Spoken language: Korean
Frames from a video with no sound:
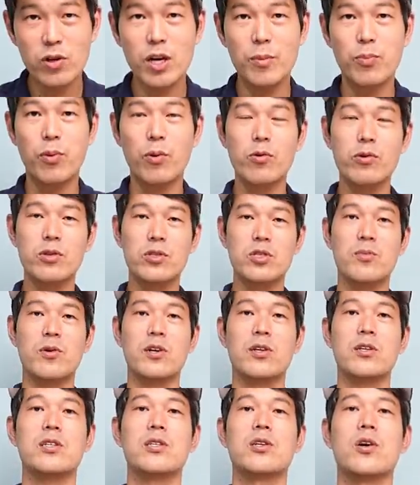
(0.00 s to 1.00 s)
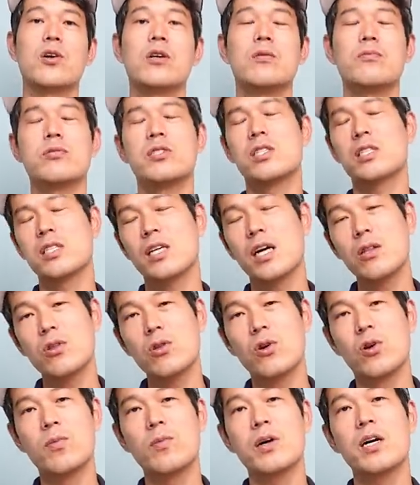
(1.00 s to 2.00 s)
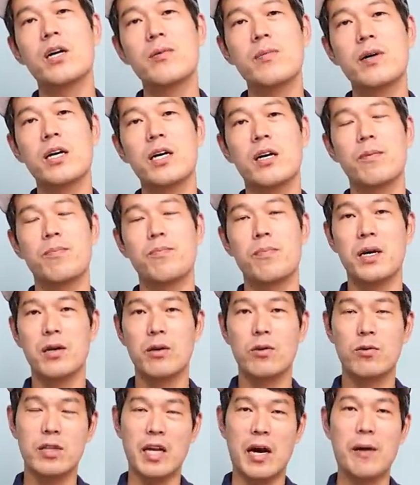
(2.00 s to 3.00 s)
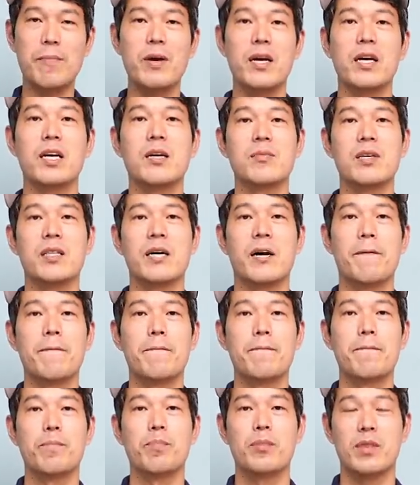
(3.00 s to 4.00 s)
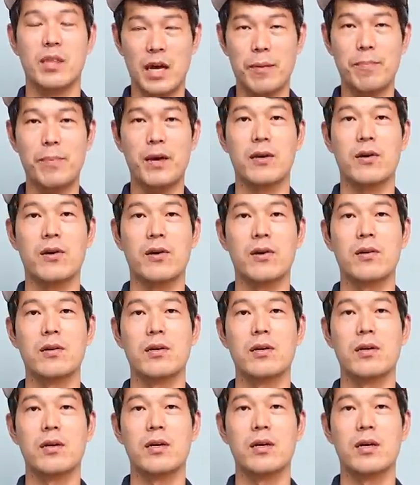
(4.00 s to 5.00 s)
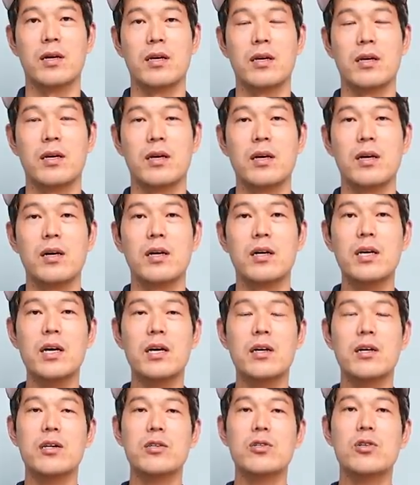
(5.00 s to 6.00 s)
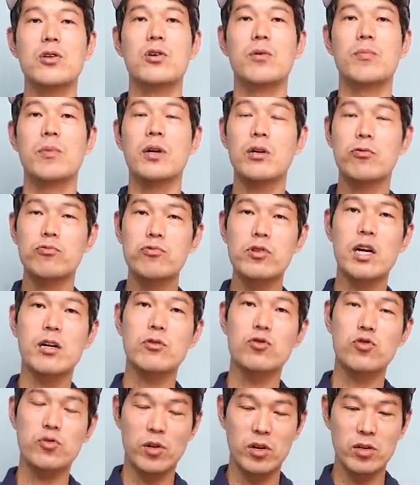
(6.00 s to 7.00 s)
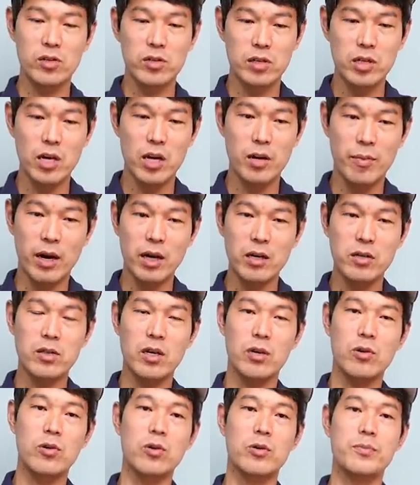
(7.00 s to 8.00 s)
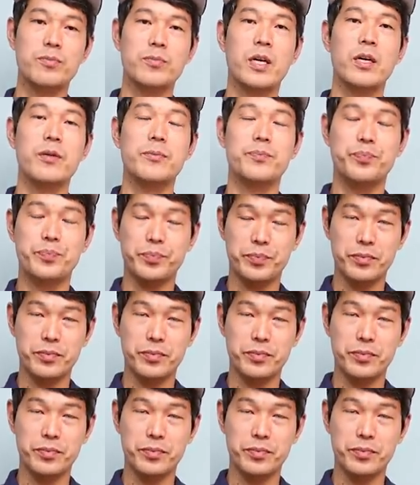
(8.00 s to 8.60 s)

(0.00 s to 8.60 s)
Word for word: 이렇게 보고 있으면은 여러분 시간도 어마어마하게 뺏기고 다 뺏깁니다. 다 뺏겨요. 예? 그냥 그래서 만약 에 우량 주면은 그냥 말 그대로 예?